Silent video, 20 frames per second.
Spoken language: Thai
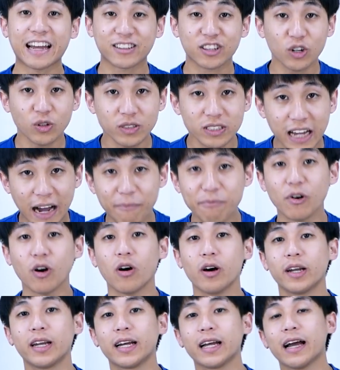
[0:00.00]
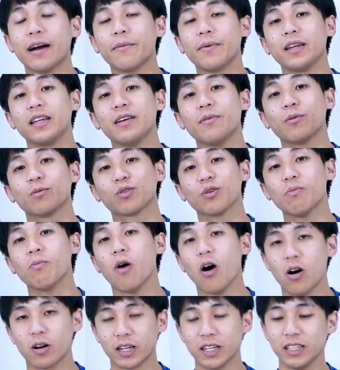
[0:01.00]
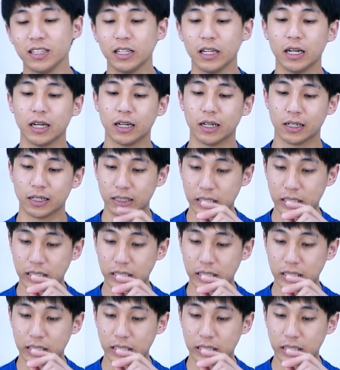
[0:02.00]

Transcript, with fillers: แต่ต้องย้ำก่อนนะครับอันนี้ผมต้องบอกนิดนึง